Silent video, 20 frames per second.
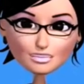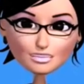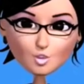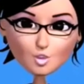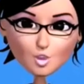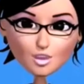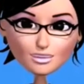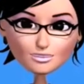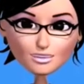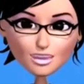
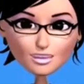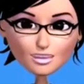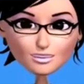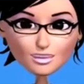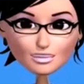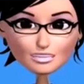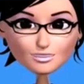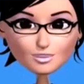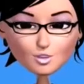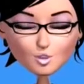தேவன்
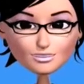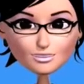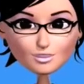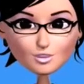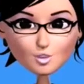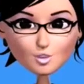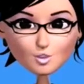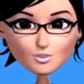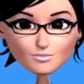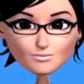தாம்
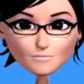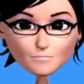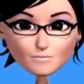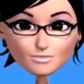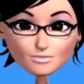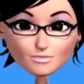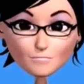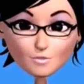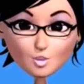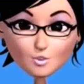உண்டாக்கின
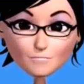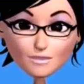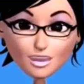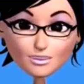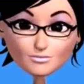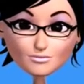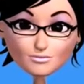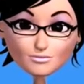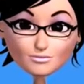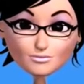
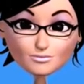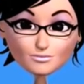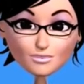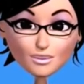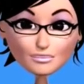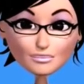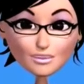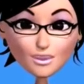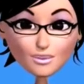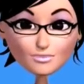யாவற்றையும் கண்டு
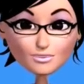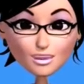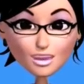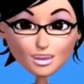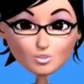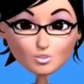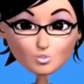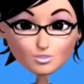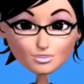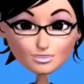
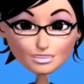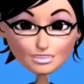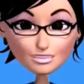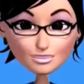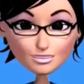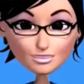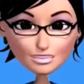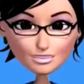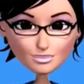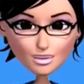அவை
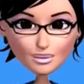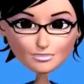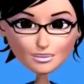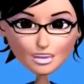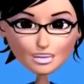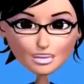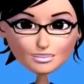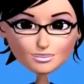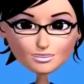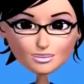அற்புதமாக
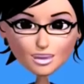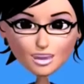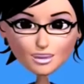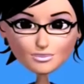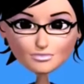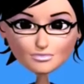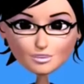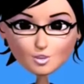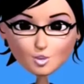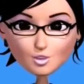
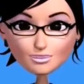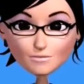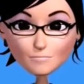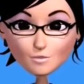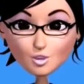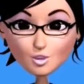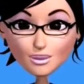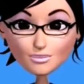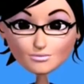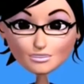இருந்ததால்
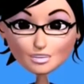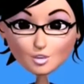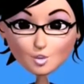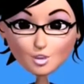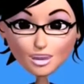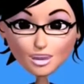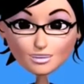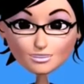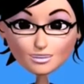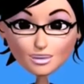அவை
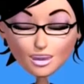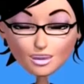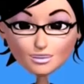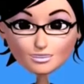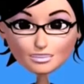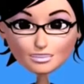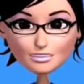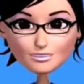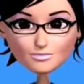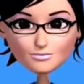நல்லது
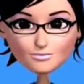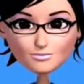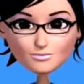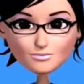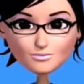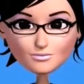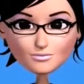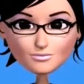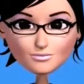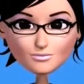என்று
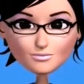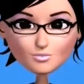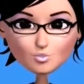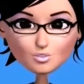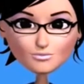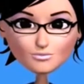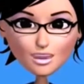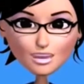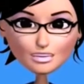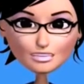
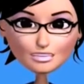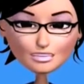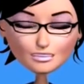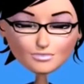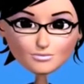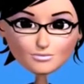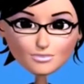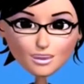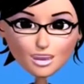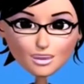கூறிக்கொண்டார்
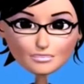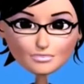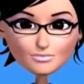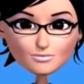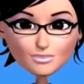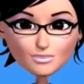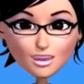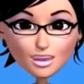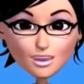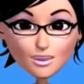
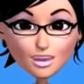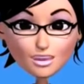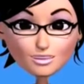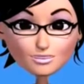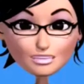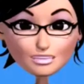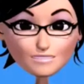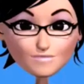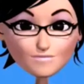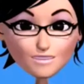
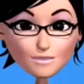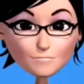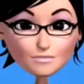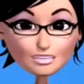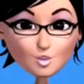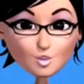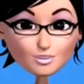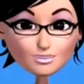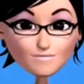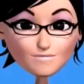நான்காவது நாள்
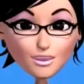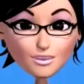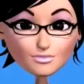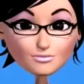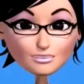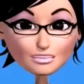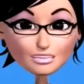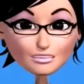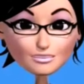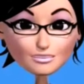தேவன்
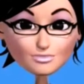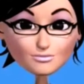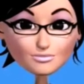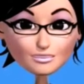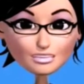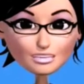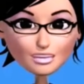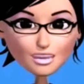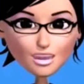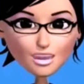
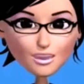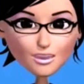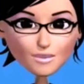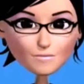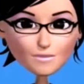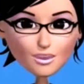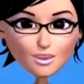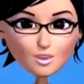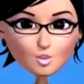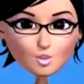சூரியனையும்
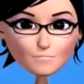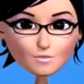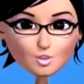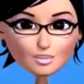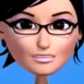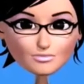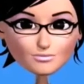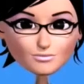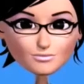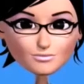
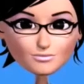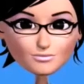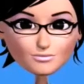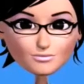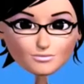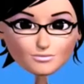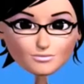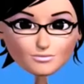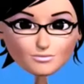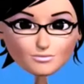சந்திரனையும்
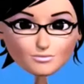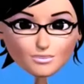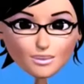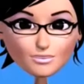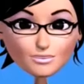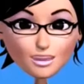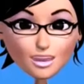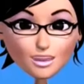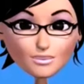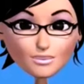
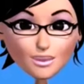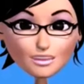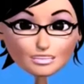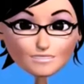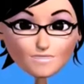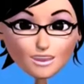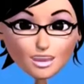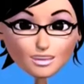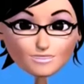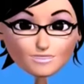விண்மீன்களையும்
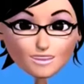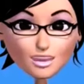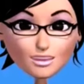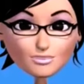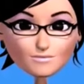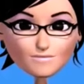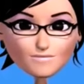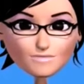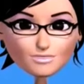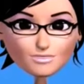
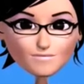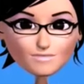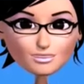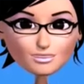உண்டாக்கினார்